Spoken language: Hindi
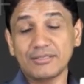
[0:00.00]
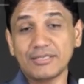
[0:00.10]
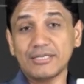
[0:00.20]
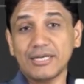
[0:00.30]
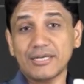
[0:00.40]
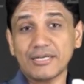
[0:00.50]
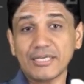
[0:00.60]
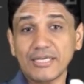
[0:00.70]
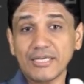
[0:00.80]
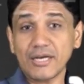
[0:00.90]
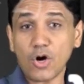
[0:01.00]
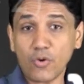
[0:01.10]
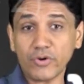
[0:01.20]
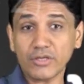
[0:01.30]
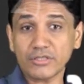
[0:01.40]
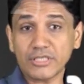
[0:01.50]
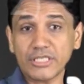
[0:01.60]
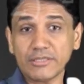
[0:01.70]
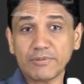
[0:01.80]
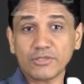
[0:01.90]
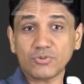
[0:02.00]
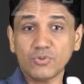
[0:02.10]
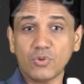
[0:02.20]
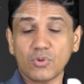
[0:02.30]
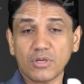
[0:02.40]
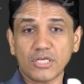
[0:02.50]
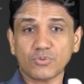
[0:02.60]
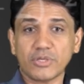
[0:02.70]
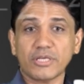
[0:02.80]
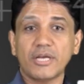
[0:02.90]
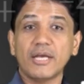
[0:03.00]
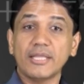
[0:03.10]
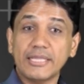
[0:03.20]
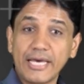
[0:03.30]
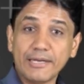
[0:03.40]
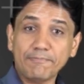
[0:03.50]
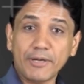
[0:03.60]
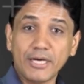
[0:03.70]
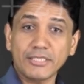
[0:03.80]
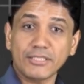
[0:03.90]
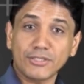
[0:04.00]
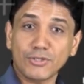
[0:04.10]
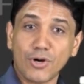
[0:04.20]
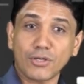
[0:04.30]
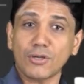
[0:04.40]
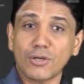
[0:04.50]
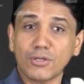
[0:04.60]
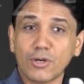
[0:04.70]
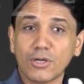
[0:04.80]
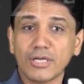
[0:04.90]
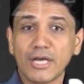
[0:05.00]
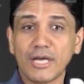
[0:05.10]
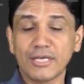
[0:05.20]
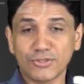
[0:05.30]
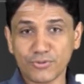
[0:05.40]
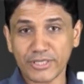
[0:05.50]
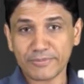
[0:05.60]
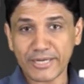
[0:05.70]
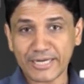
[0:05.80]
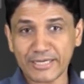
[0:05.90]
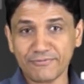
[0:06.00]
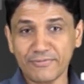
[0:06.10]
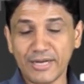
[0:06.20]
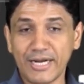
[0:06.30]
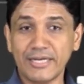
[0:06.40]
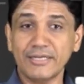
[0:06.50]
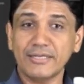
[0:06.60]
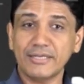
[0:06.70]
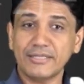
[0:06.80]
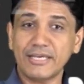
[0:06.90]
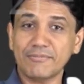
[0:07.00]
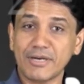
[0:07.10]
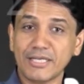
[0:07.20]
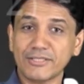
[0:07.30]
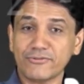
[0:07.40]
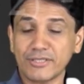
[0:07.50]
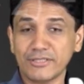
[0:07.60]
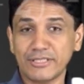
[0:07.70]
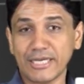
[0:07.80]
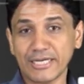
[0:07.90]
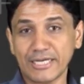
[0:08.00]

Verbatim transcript: थ्री डेल्टा टी ओवर थ्री टी प्लस टू होल का स्क्वेयर देन प्लस डॉट डॉट डॉट स्क्वेयर ब्रैकेट एंड देन माइनस वन देन